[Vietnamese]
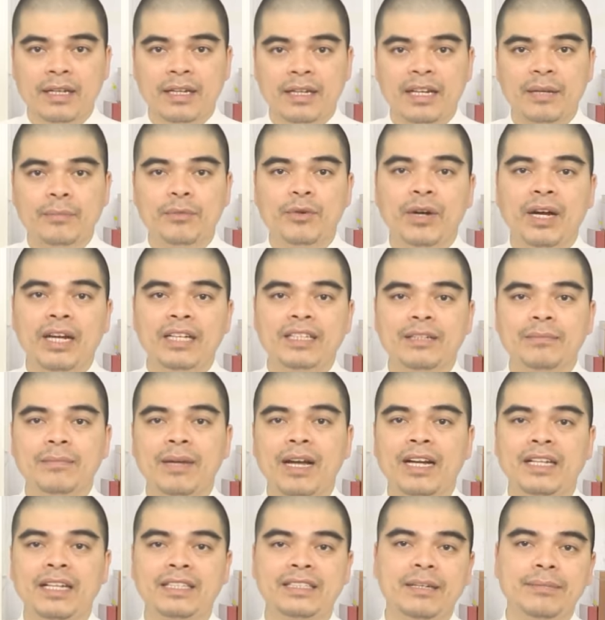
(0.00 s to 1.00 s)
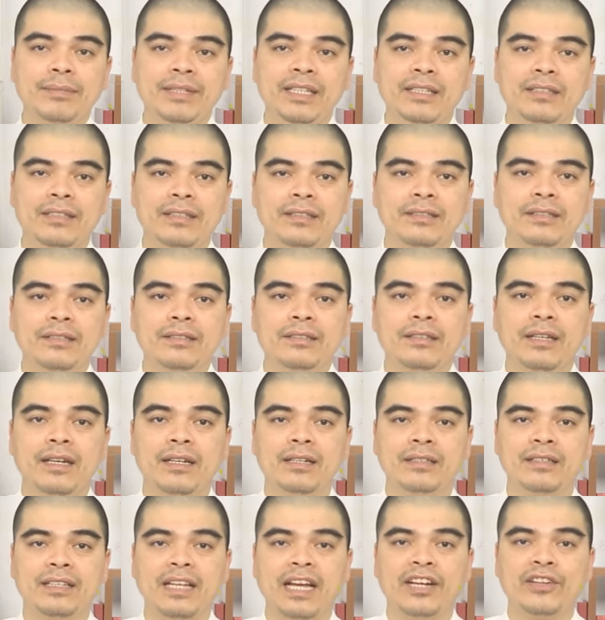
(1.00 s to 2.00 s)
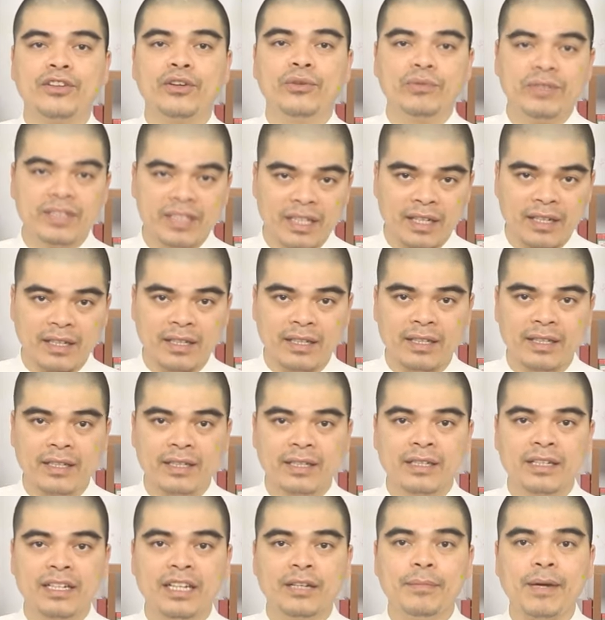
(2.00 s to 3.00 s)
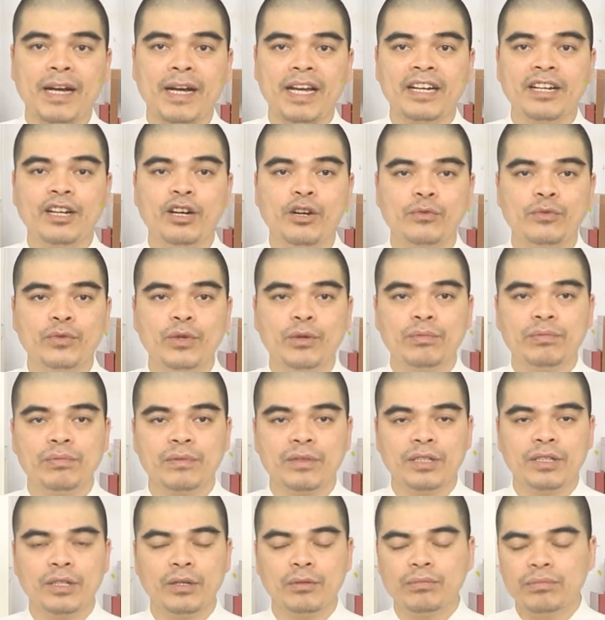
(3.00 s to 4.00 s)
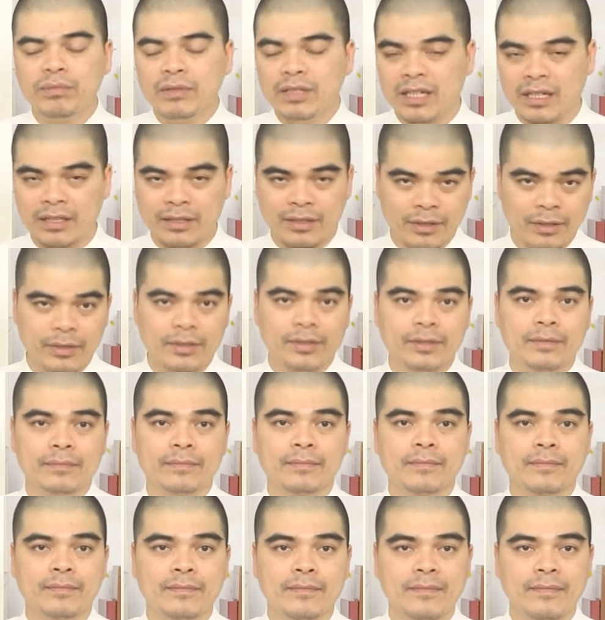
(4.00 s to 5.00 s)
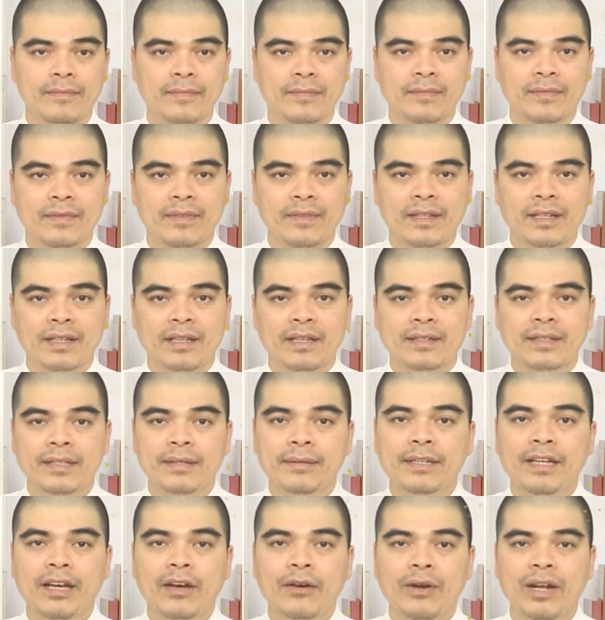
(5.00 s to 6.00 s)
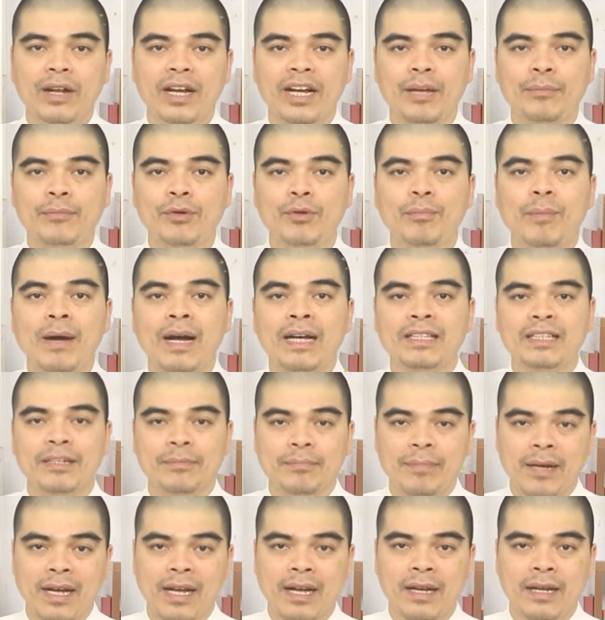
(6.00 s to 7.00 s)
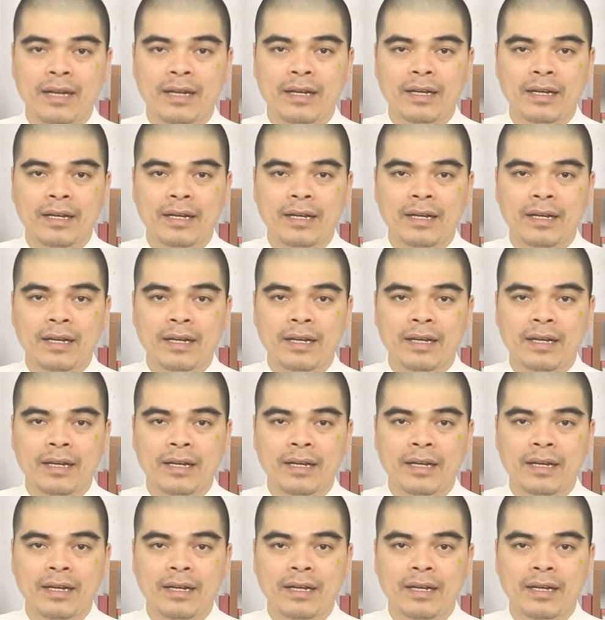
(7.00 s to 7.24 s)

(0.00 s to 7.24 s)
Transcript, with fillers: Ngày mùng 2 tháng 3 ngày Giáp Thìn thì chư thần tại cung trời lễ bái cầu phúc cũng được tốt. Tiếp theo là ngày mùng 3 tháng 3